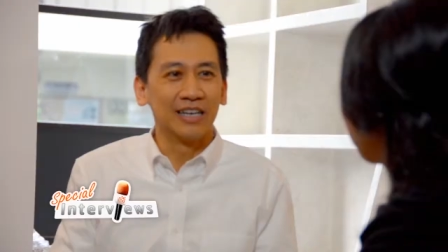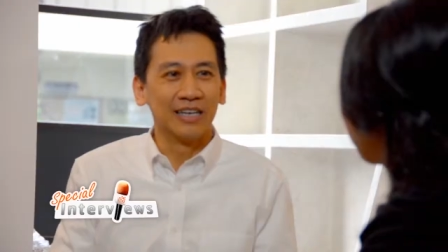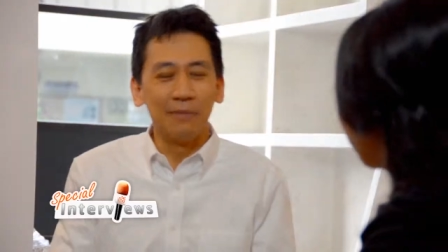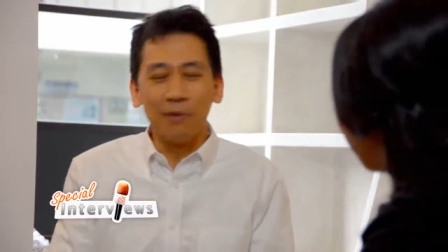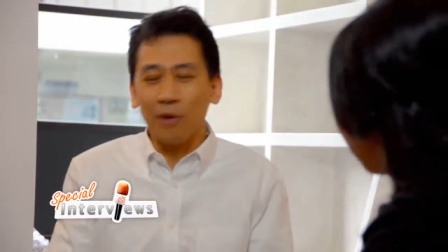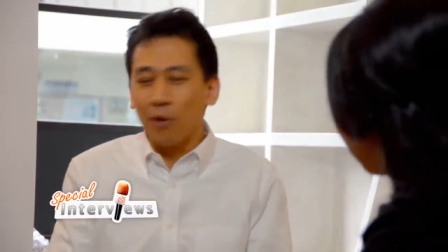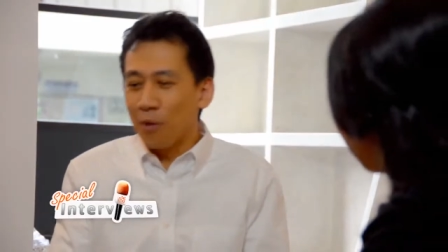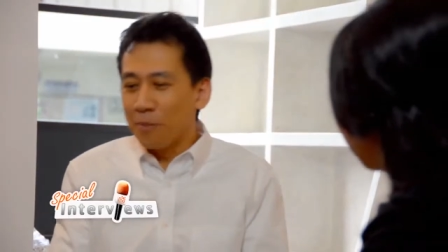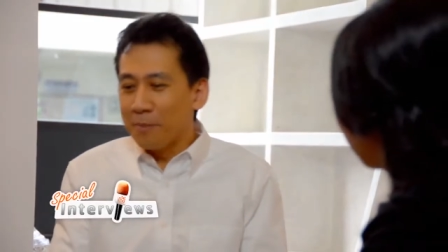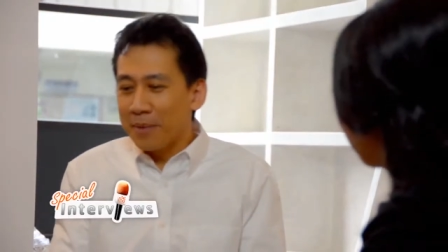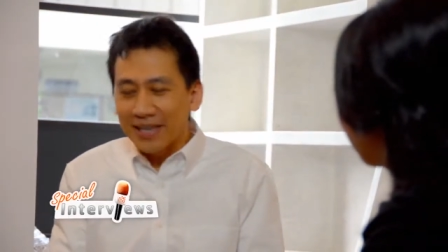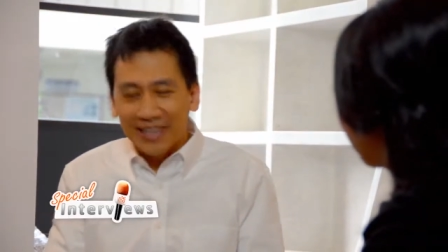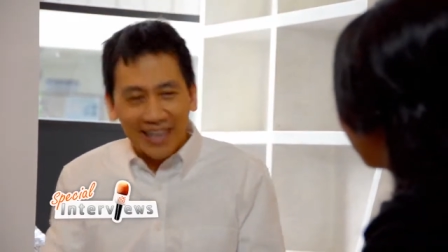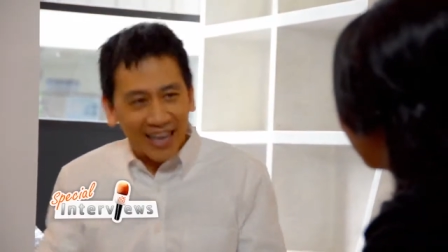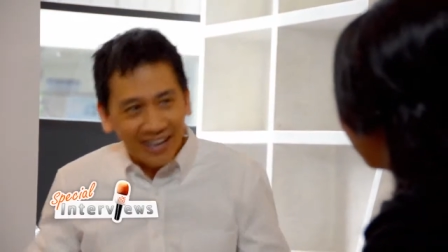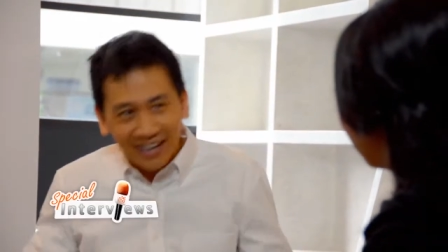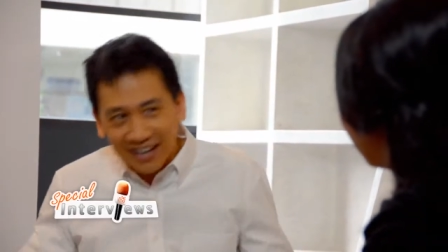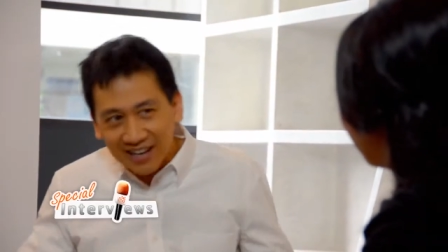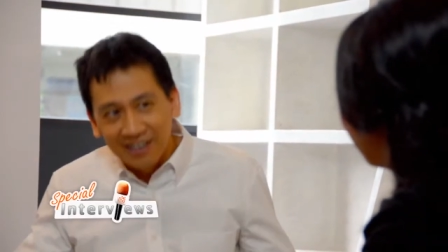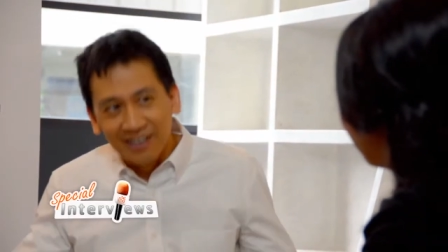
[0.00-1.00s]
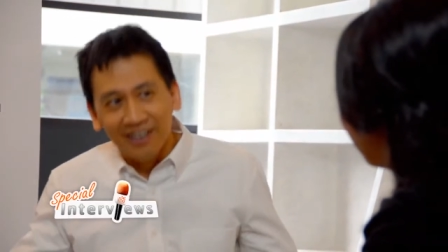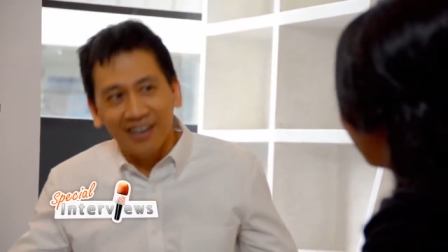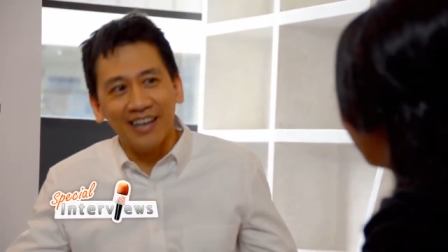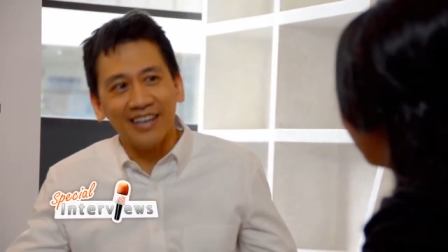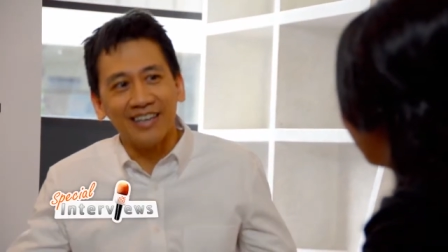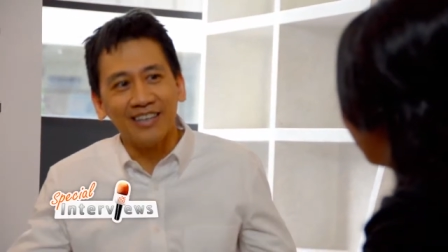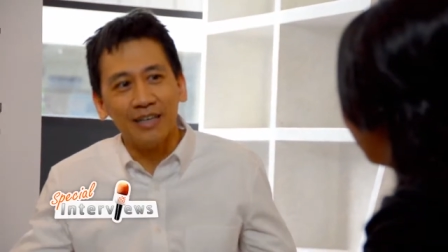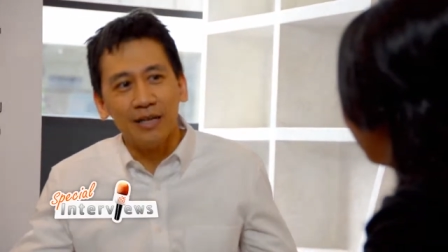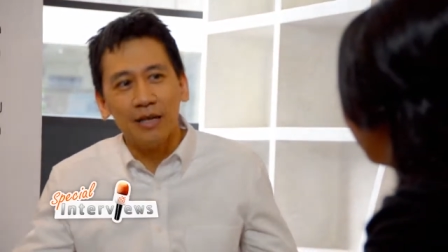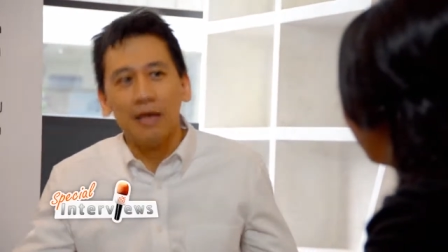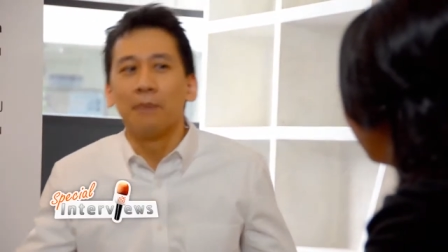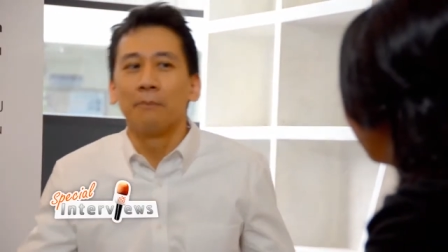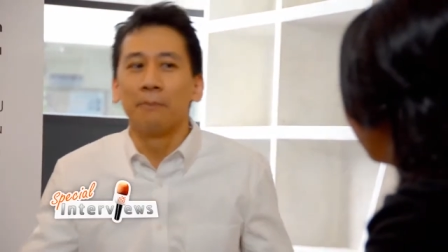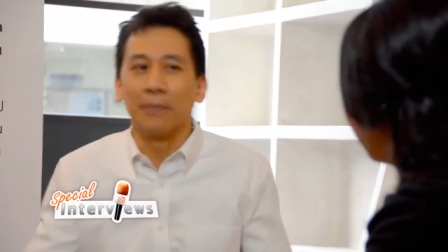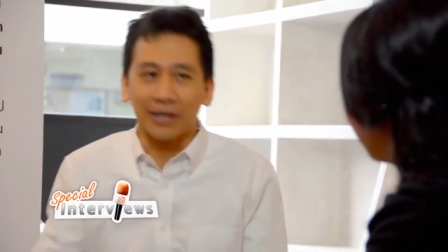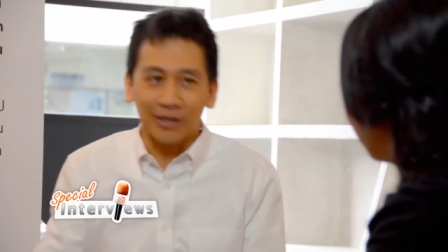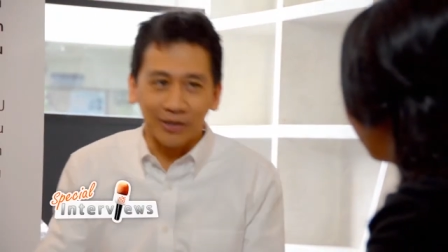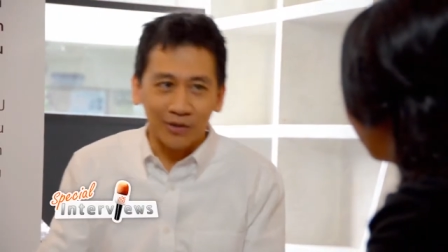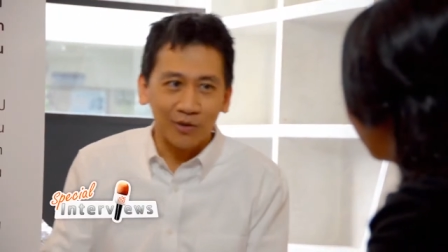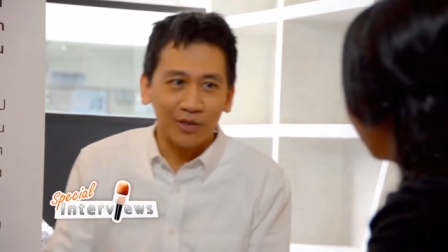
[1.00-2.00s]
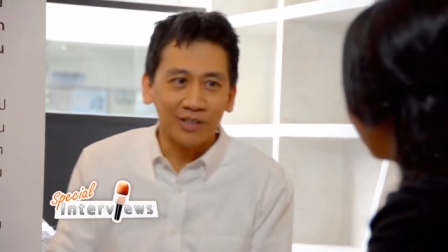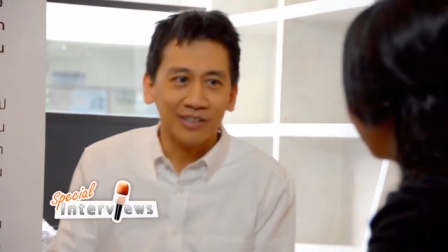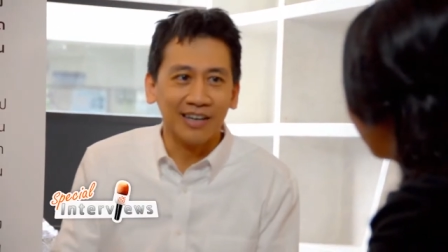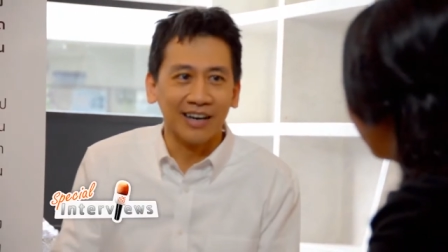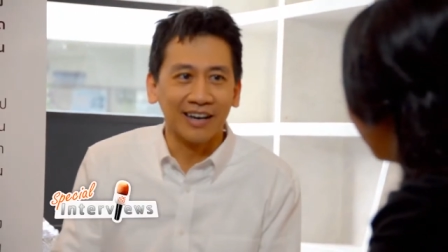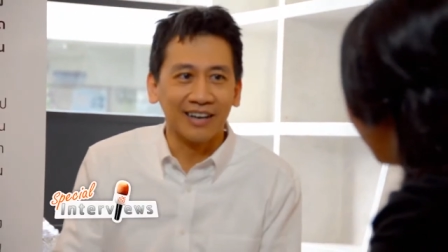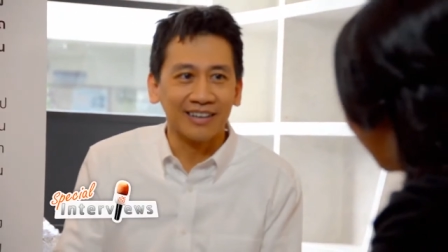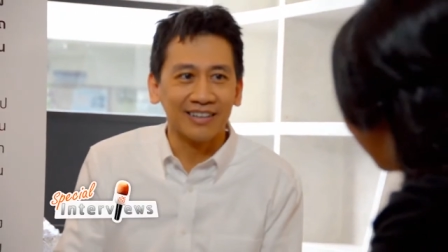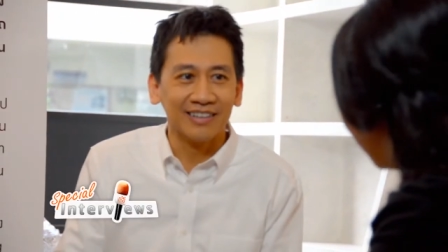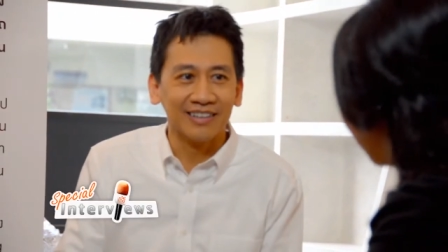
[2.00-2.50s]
หรือบางคนไม่เก่งเลยเลยมันก็ต้องเลือก